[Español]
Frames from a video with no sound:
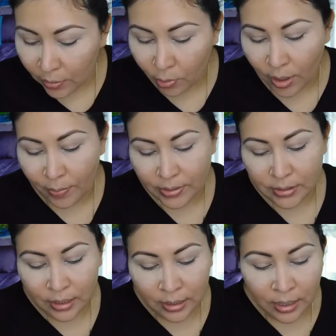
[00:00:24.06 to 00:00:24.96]
voy a
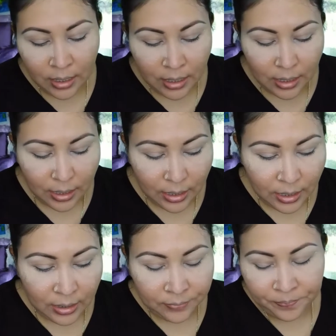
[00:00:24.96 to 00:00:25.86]
pasar
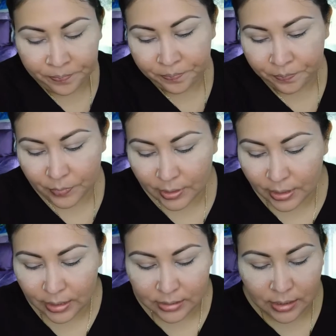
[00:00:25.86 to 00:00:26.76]
a
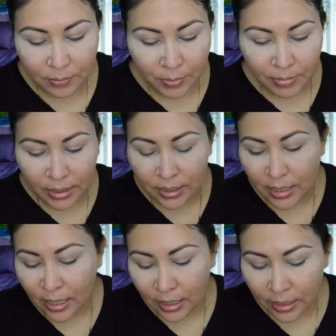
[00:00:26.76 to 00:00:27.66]
hacer mi
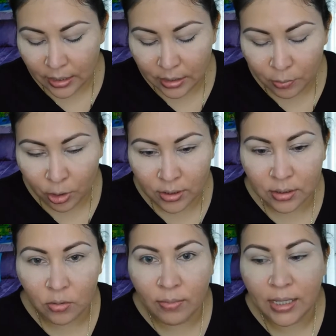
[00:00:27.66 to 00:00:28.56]
maquillaje y voy a
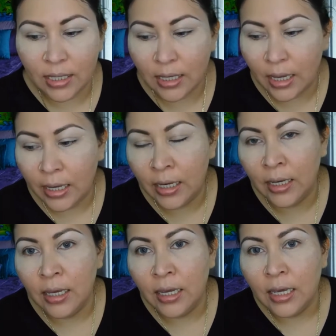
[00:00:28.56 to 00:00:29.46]
hacer un maquillaje
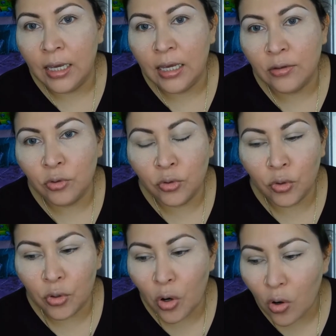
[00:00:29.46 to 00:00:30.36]
en
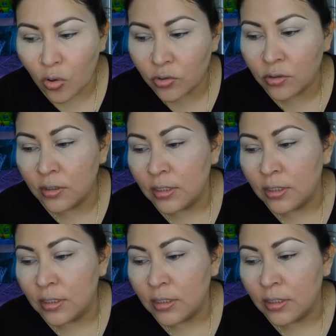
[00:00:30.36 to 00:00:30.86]
tonos rojos.